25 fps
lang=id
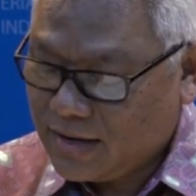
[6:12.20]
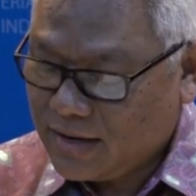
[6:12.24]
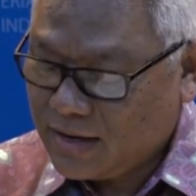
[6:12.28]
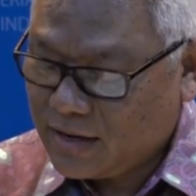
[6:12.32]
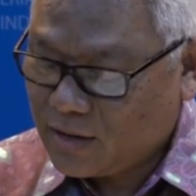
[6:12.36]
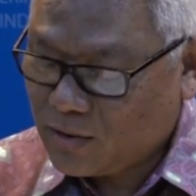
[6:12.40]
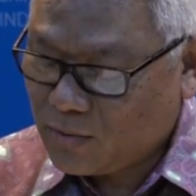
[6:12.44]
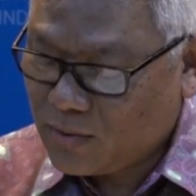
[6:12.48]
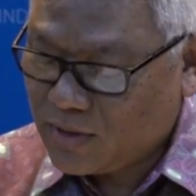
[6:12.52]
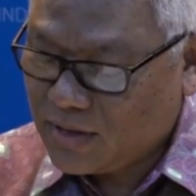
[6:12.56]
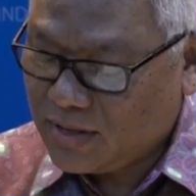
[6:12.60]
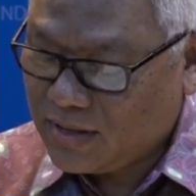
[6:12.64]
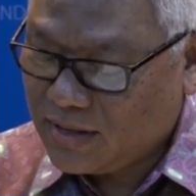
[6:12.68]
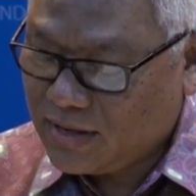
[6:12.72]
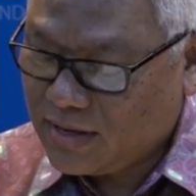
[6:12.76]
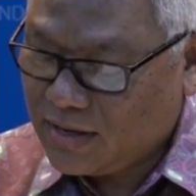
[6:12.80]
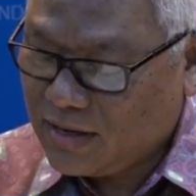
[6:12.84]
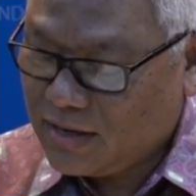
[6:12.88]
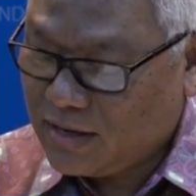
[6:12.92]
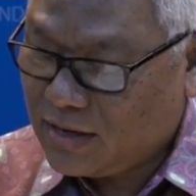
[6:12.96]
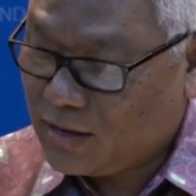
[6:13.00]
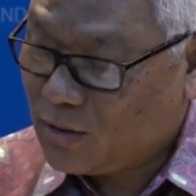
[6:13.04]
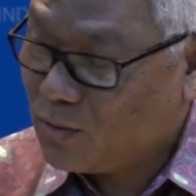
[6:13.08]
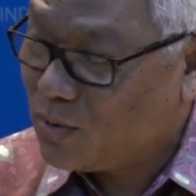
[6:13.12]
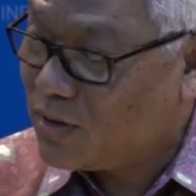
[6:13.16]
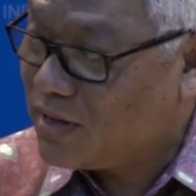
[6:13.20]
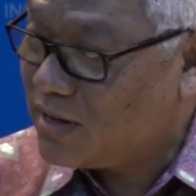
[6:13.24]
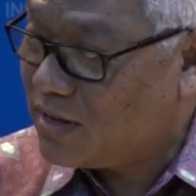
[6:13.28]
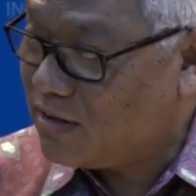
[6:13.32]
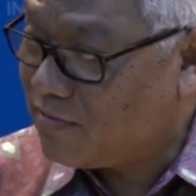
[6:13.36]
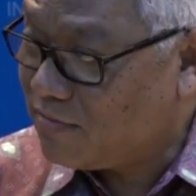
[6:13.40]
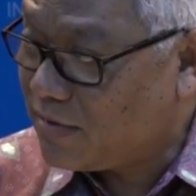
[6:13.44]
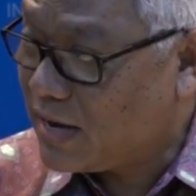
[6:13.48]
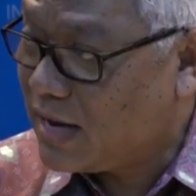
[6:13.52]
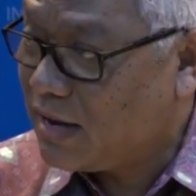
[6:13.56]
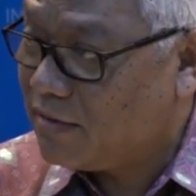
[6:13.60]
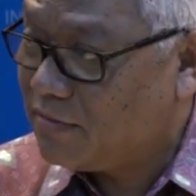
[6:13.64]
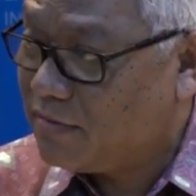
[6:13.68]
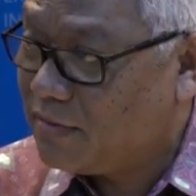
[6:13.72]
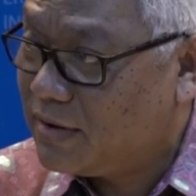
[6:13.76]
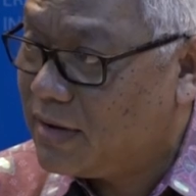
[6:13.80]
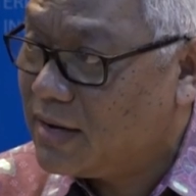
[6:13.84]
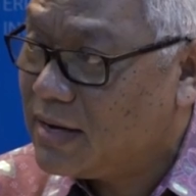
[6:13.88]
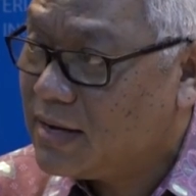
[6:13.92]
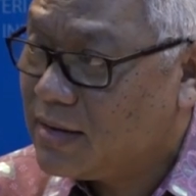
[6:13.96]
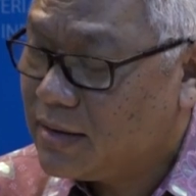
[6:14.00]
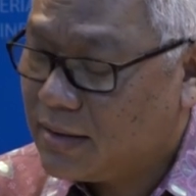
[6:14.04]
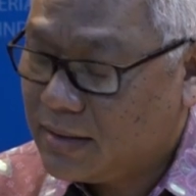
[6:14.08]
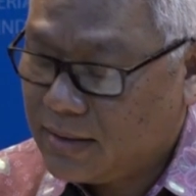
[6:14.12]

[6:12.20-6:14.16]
uh, 2025 Eh